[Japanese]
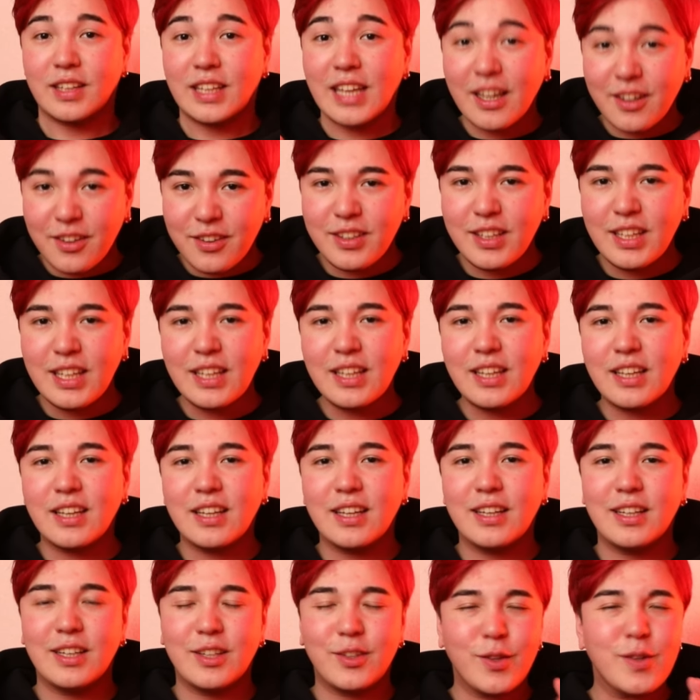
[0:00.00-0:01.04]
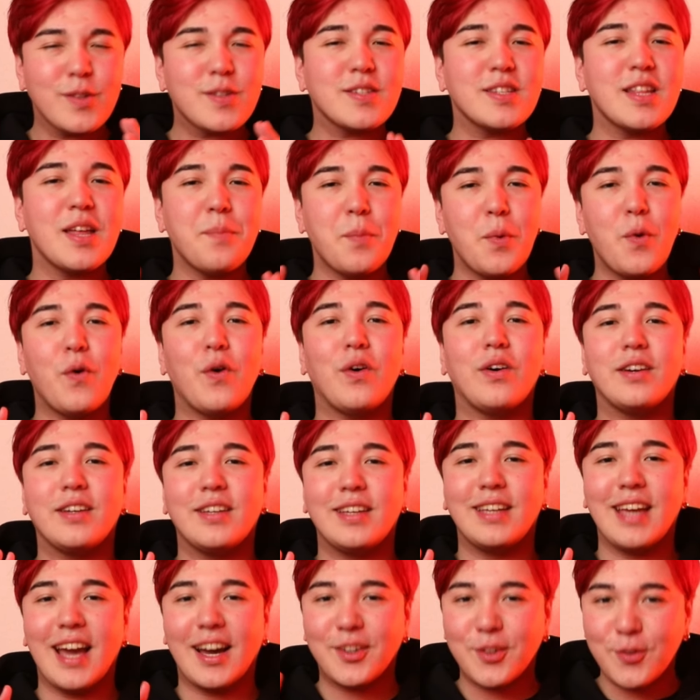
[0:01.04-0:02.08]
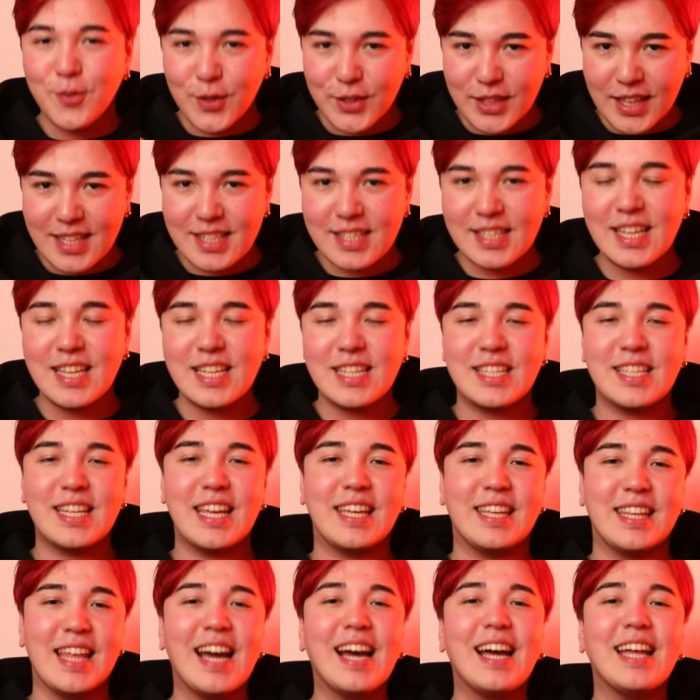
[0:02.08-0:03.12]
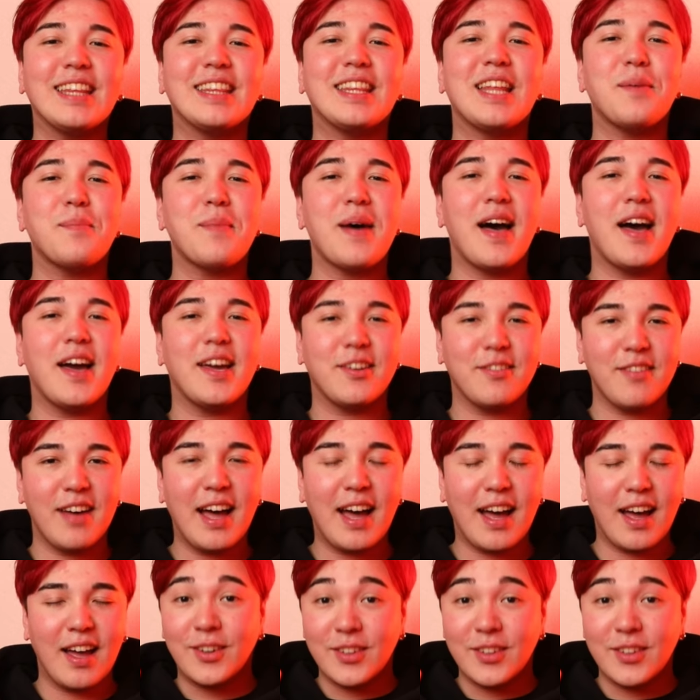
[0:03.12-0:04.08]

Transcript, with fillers: 逆にひとつでもひゃくを達成していなかった場合は、